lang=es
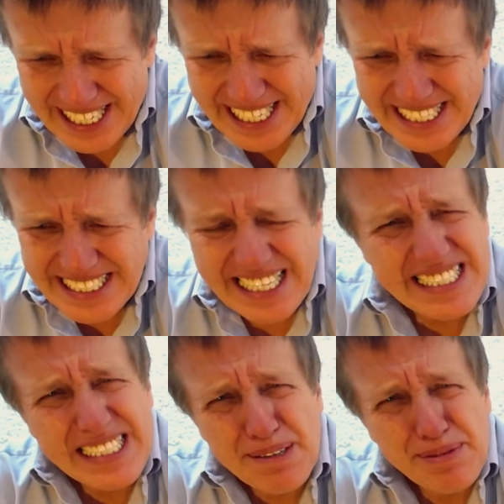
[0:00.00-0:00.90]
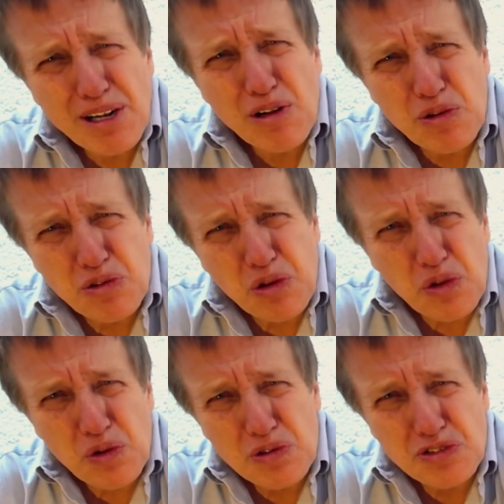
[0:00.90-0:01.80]
está en saberlo
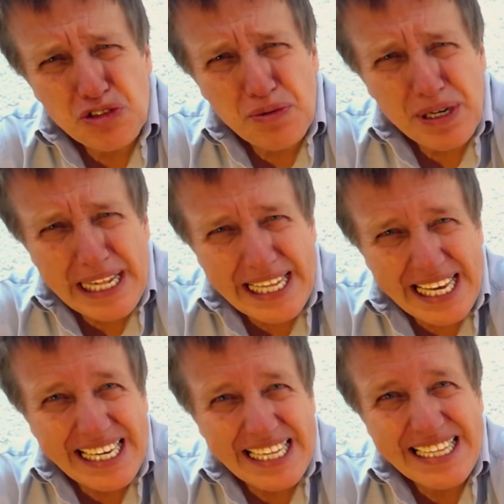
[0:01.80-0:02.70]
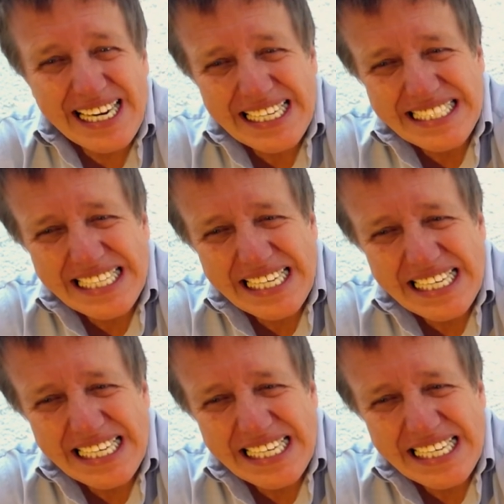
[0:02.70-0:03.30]
todo sobre el día en que entraste,